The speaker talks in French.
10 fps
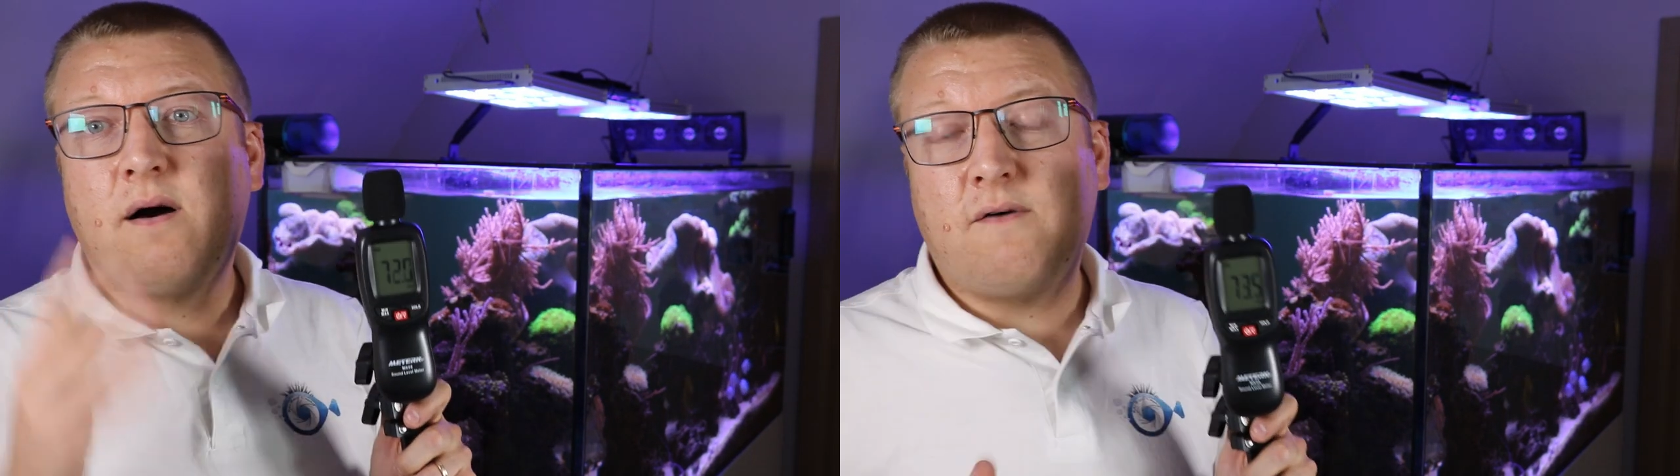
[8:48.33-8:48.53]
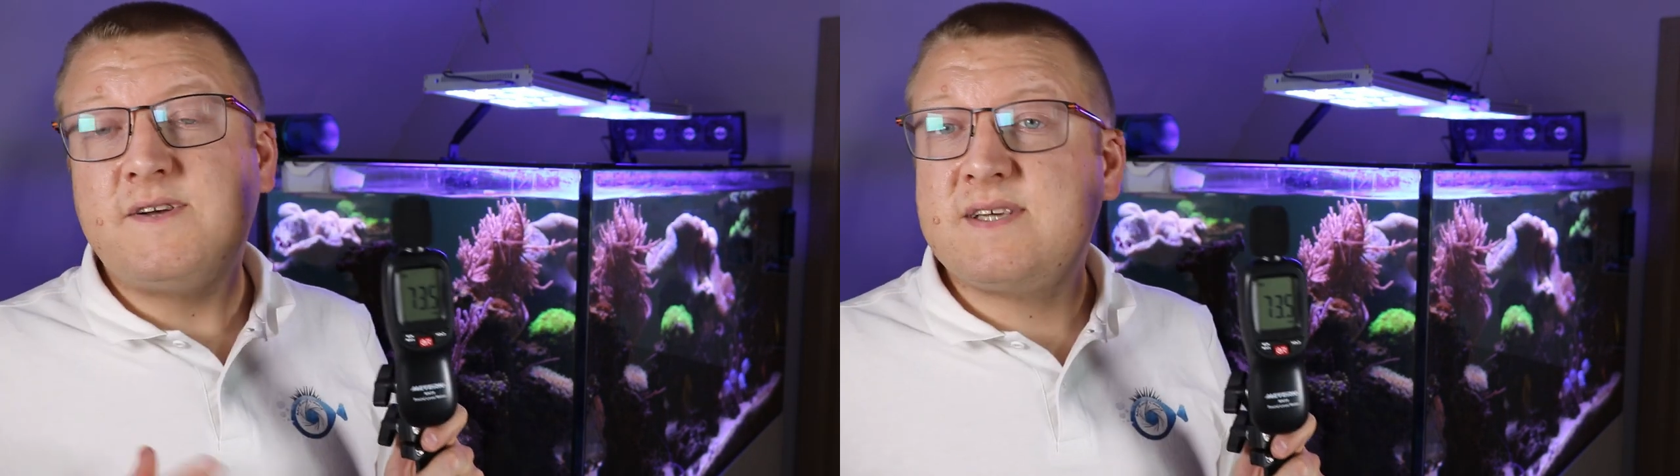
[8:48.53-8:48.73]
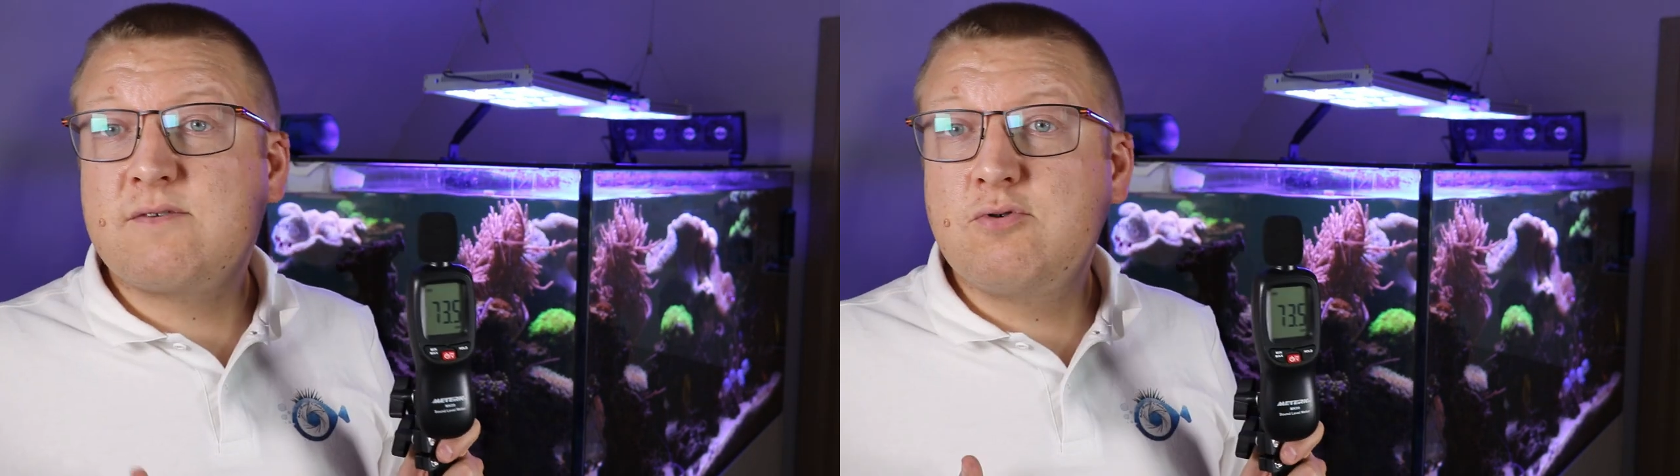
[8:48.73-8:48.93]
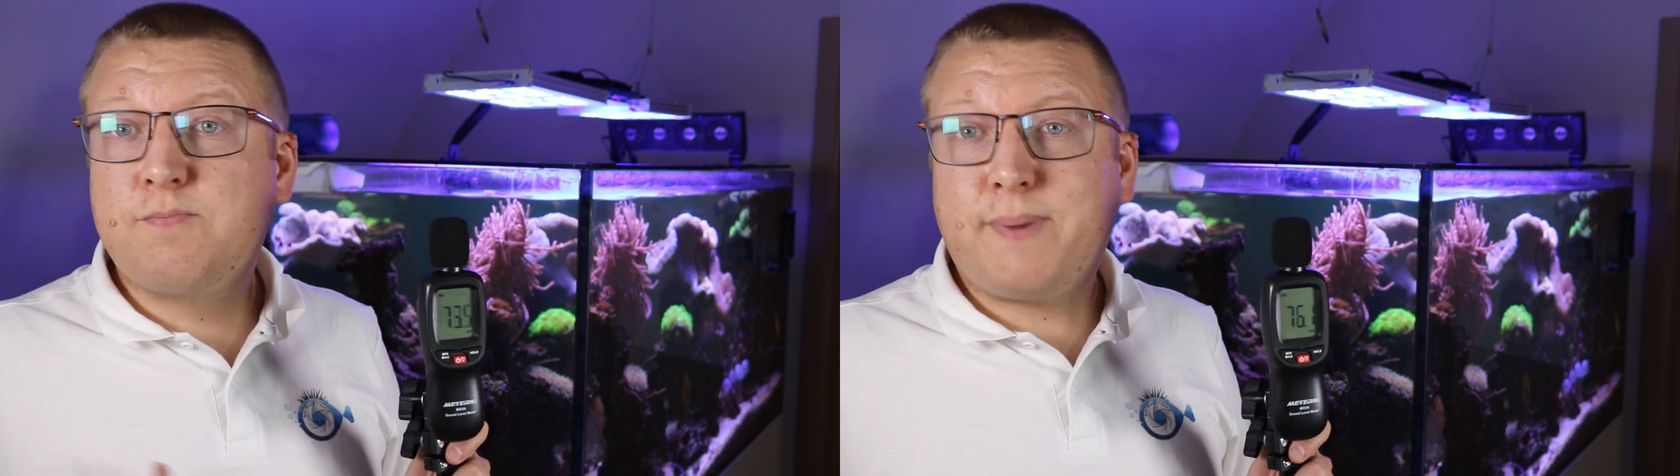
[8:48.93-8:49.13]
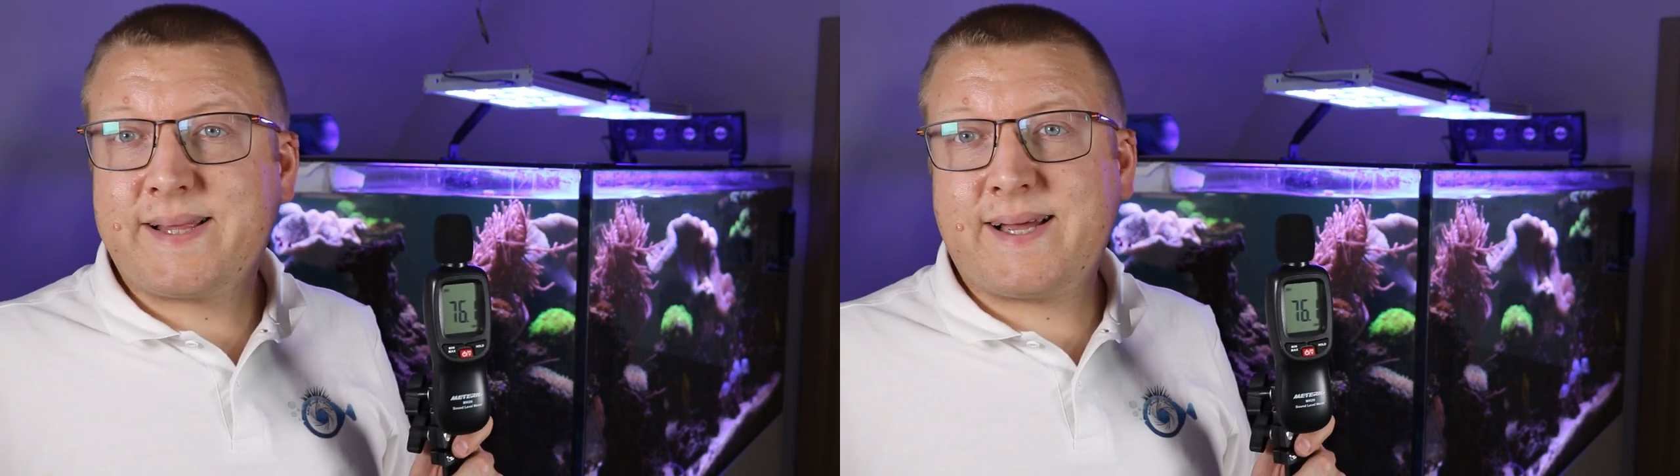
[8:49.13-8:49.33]
En fait, ça coûte
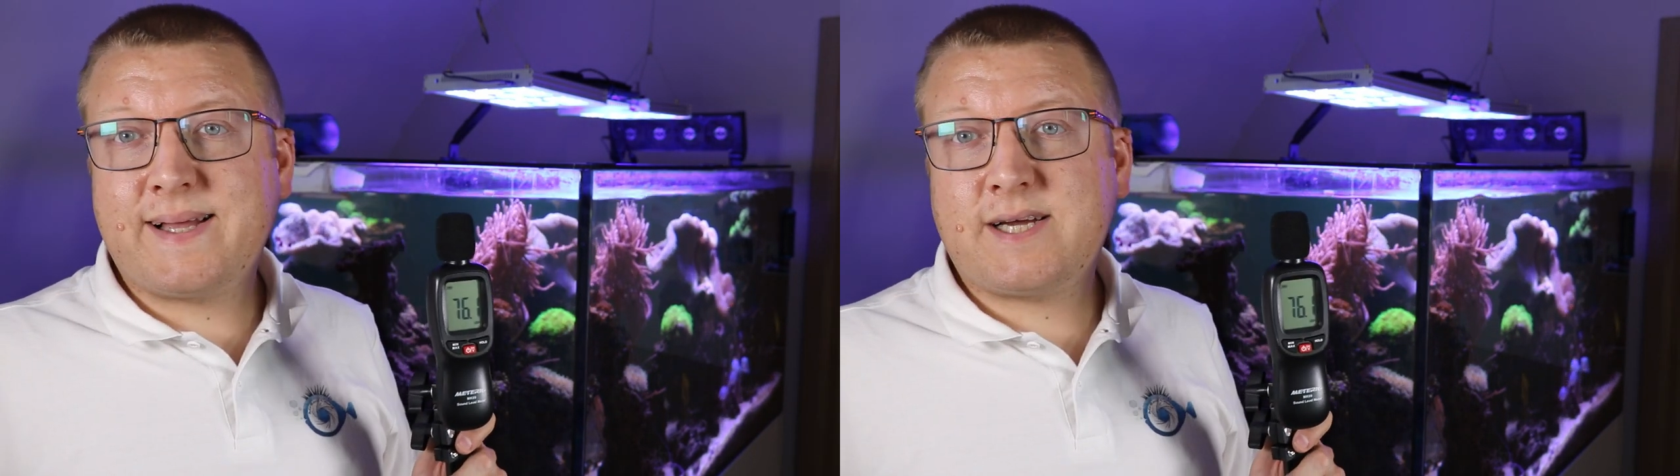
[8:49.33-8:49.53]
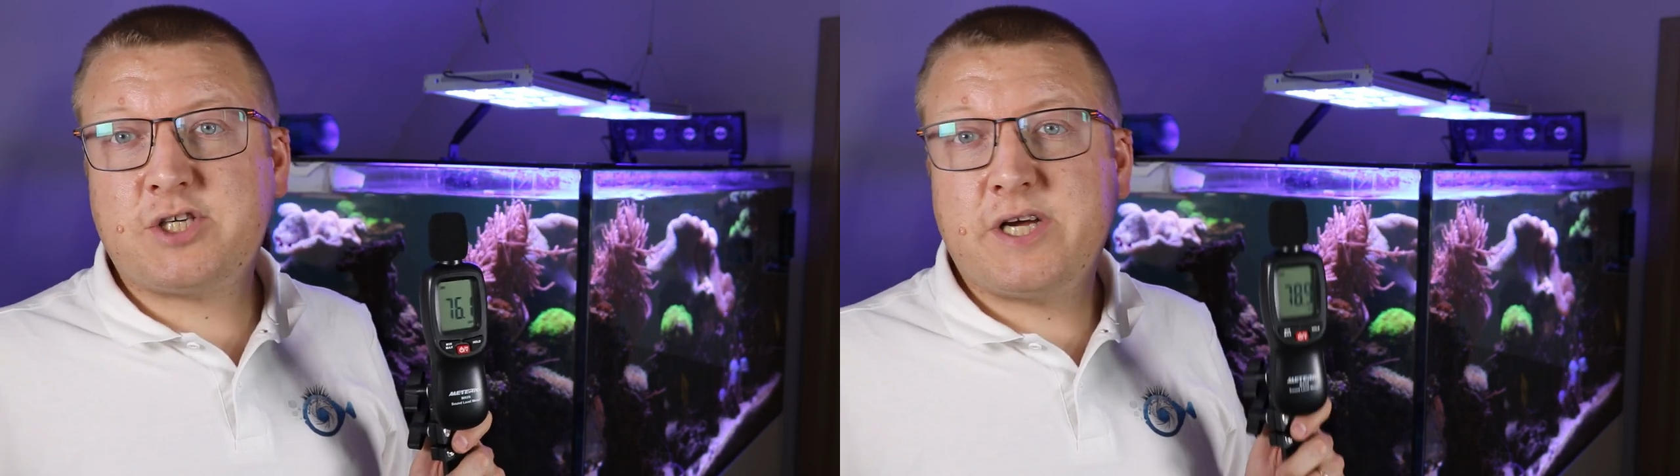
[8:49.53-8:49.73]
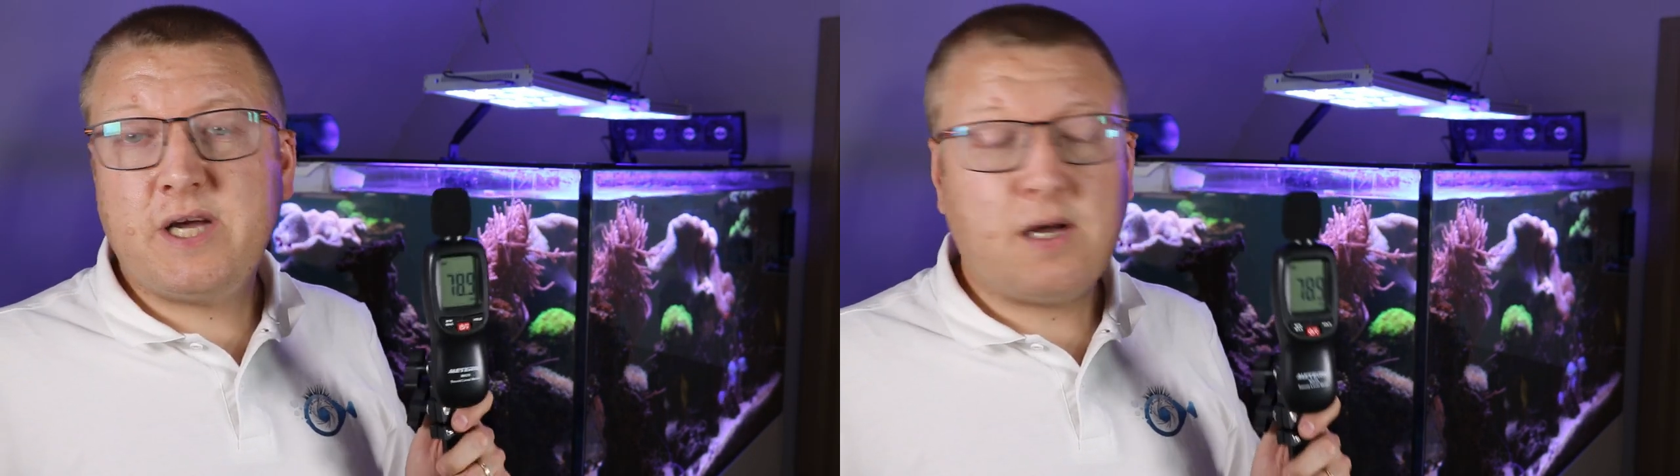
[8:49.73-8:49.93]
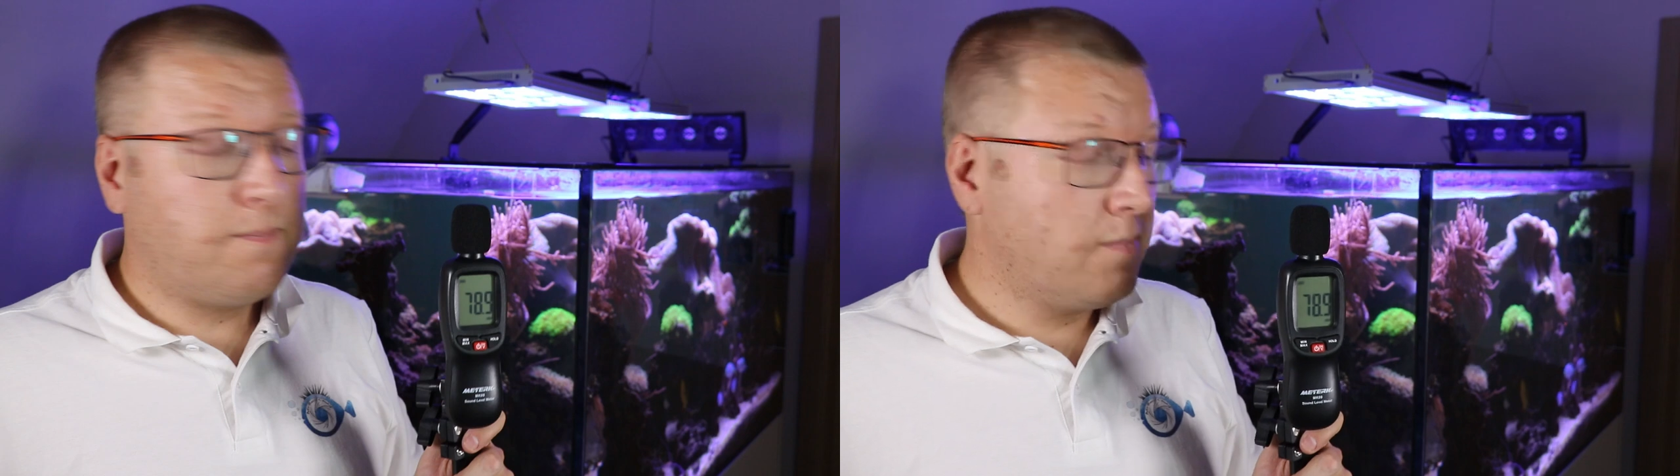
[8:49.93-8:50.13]
pas très très cher.